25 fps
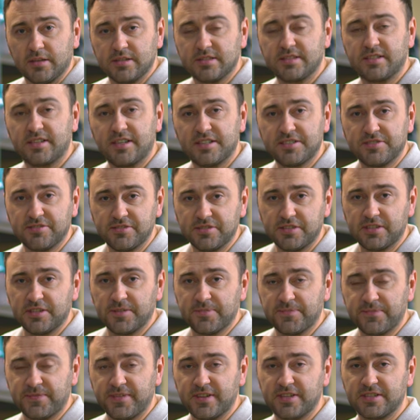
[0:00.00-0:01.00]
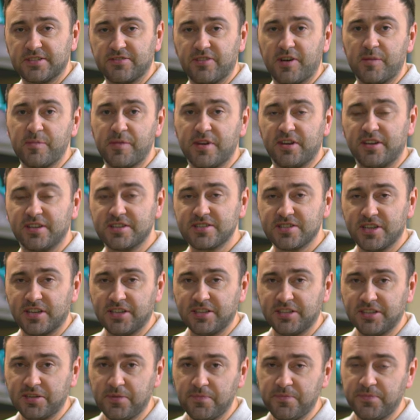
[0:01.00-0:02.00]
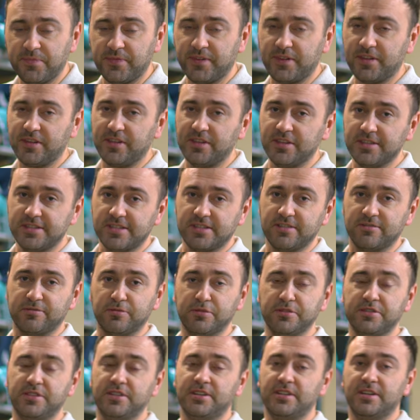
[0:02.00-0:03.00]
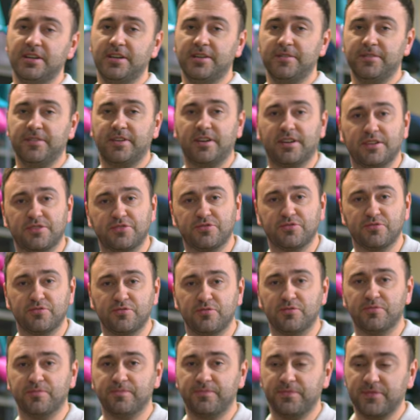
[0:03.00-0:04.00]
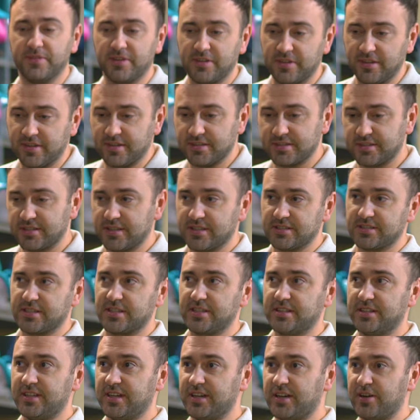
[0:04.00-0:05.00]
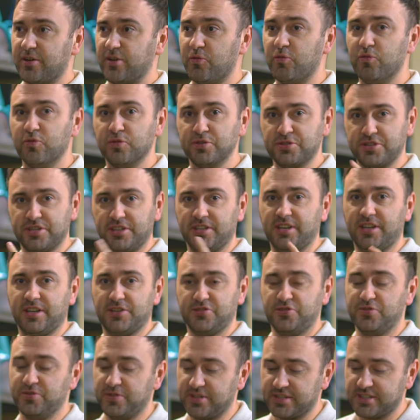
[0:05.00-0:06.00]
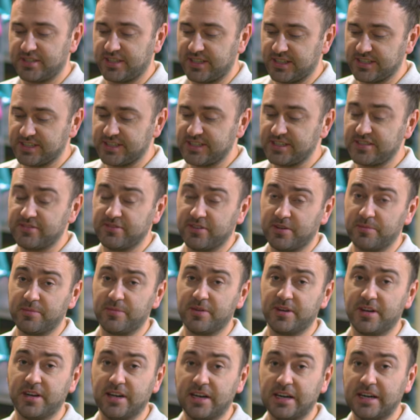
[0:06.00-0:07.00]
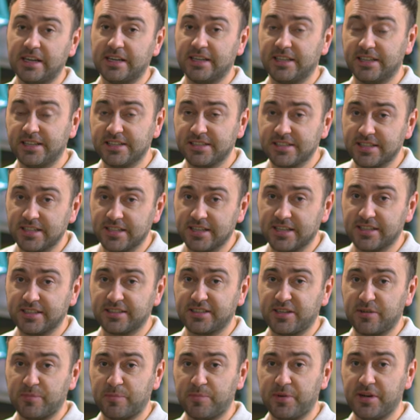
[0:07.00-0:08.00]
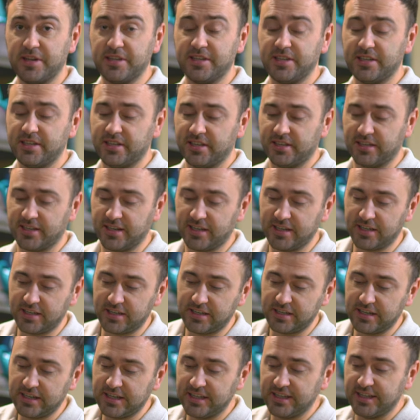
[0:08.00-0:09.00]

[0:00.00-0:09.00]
Здравствуйте, с вами Александр, и сегодня я хочу сказать так, очень хочу рассказать вам о кресле от компании Рикара,